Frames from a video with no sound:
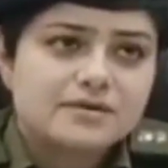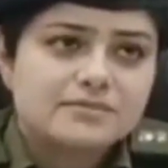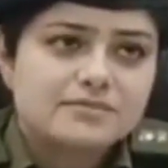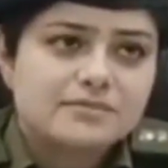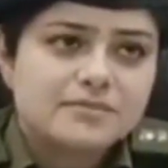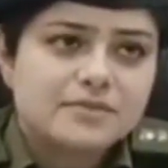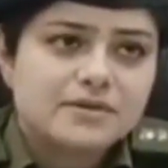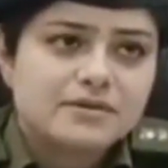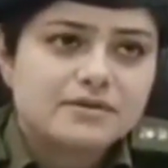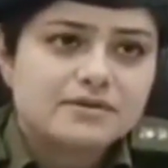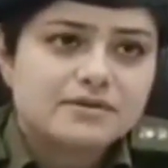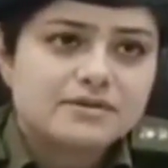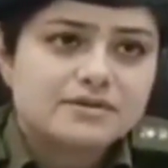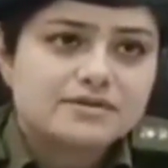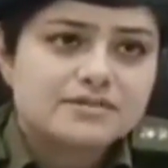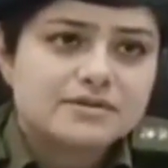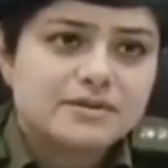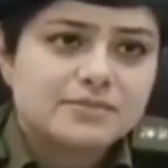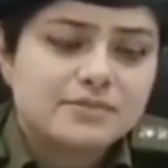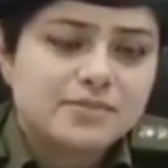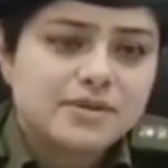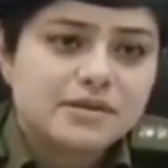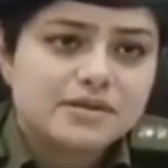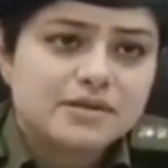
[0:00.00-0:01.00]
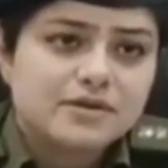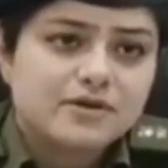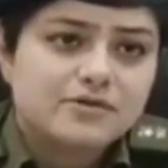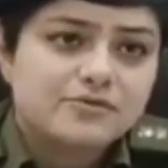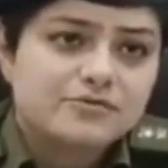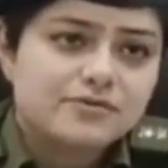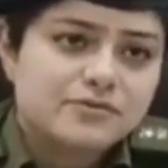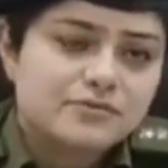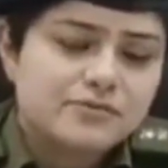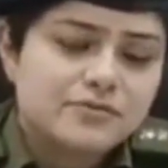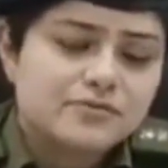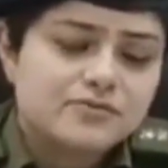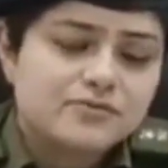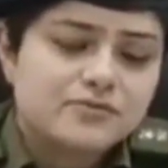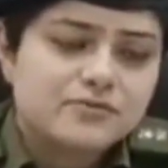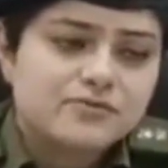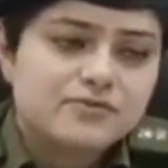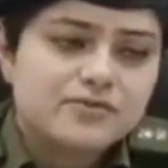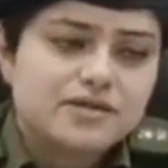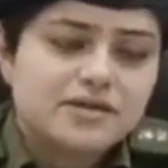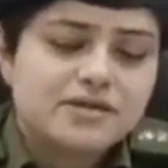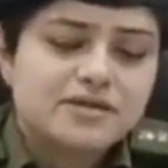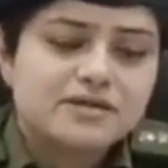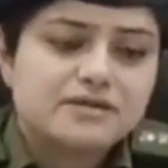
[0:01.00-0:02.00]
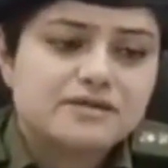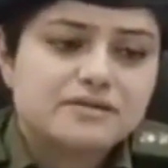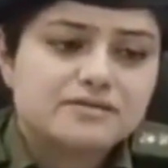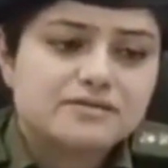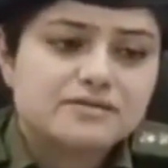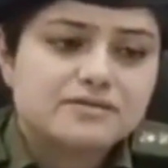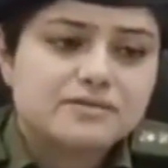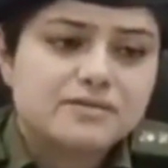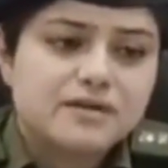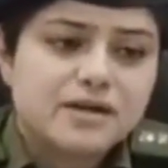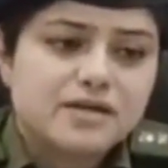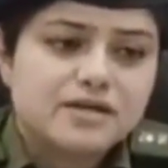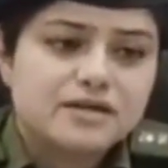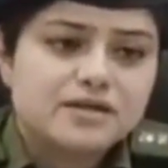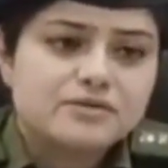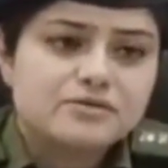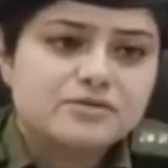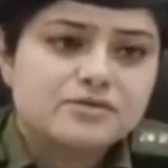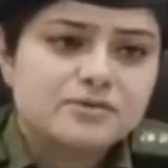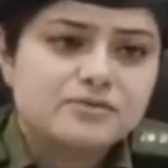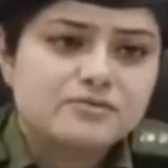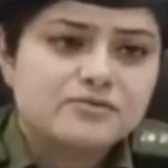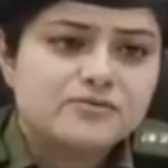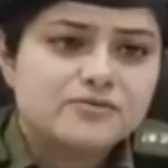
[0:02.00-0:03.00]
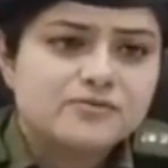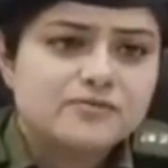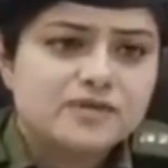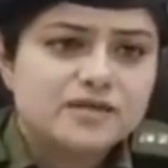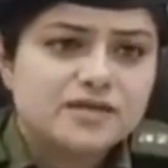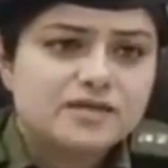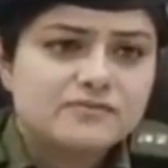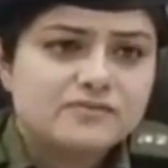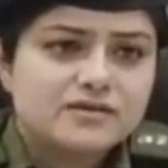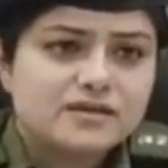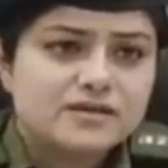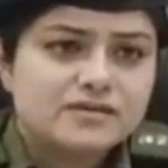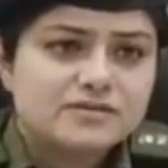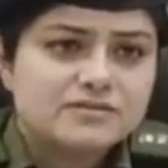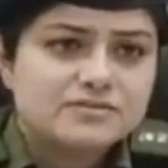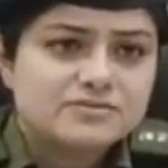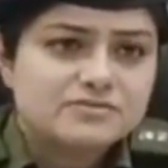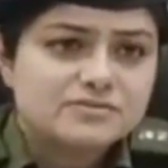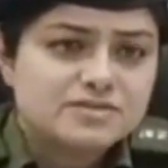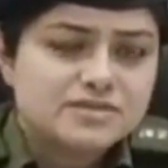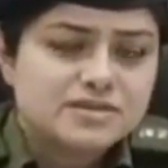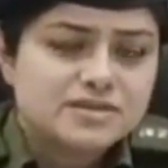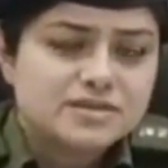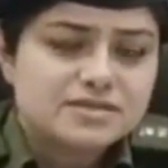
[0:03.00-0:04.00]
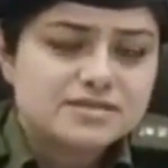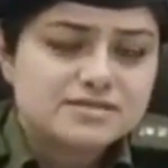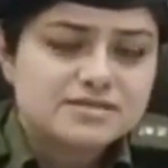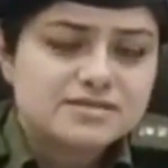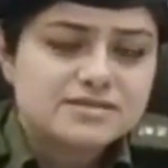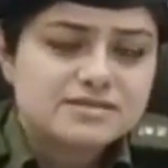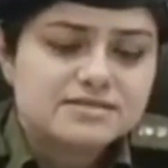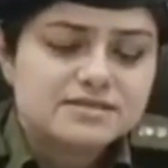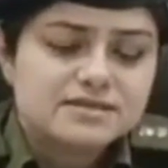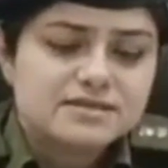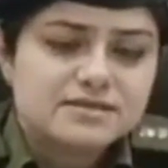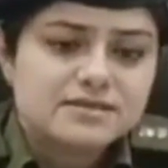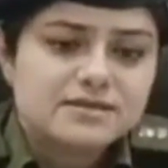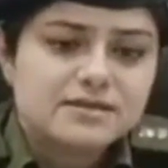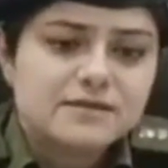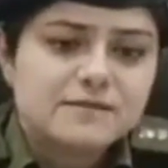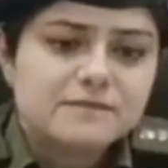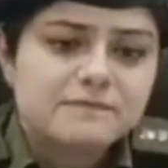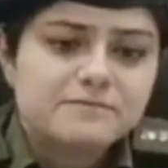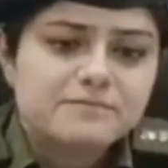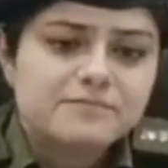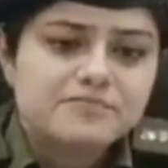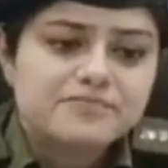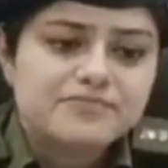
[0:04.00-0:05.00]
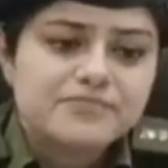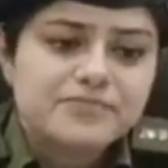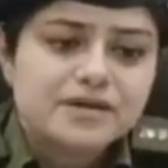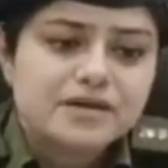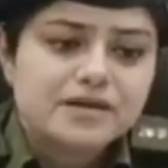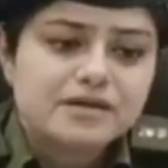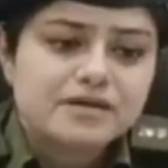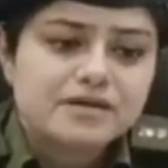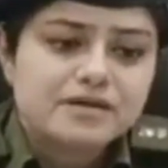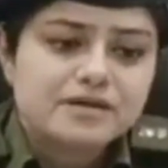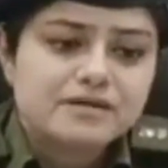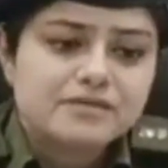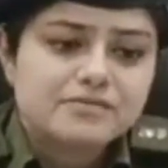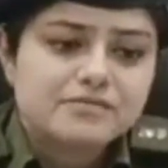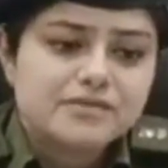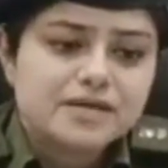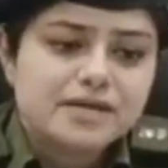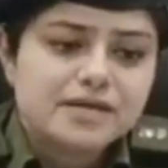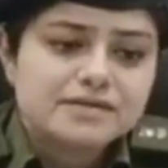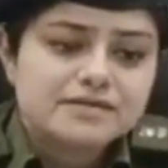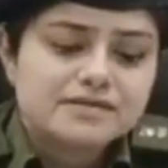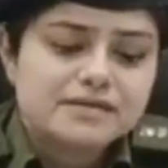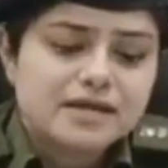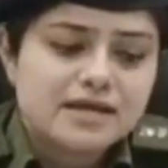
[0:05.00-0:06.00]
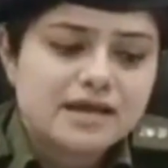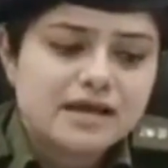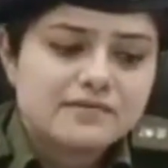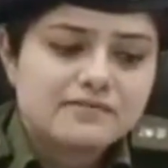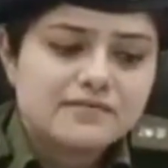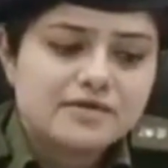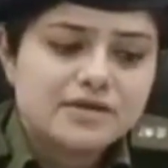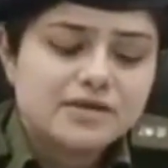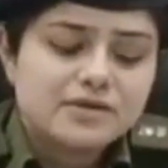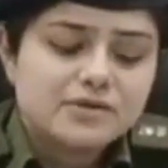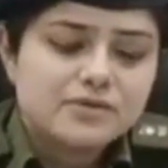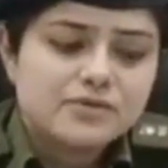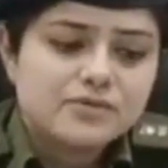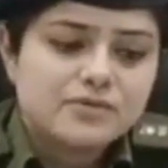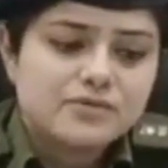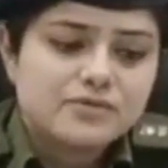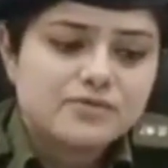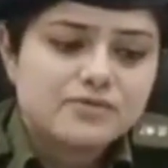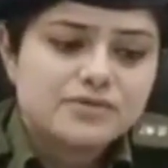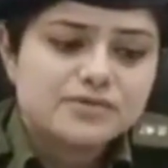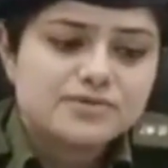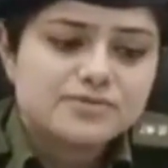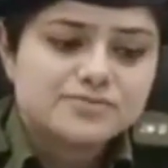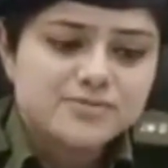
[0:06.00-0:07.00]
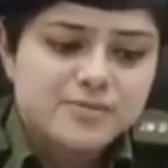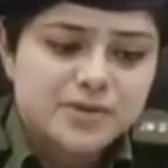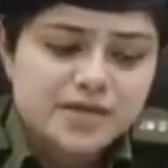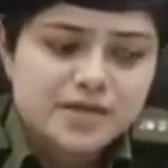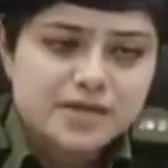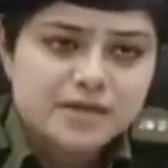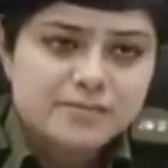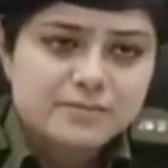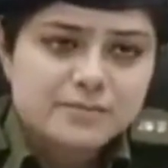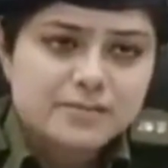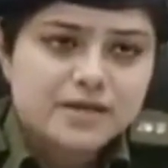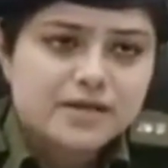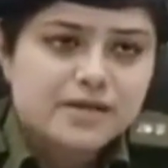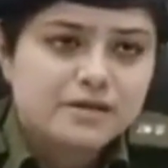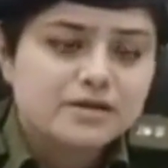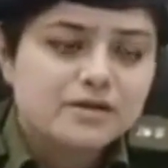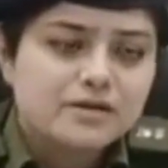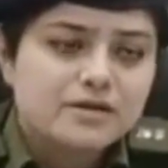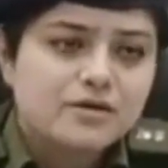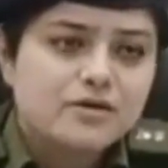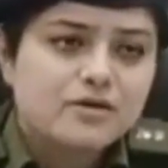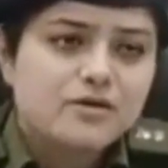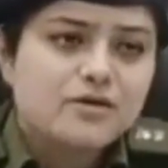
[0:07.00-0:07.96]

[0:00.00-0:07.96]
आगे रास्ता बंद है और फिर भी वो ओवरटेक करता हुआ आ रहा है तो हम वो वाली व्हीकल्स को सीधा सीज कर रहे हैं uh, इसके अलावा ओवर स्पीडिंग में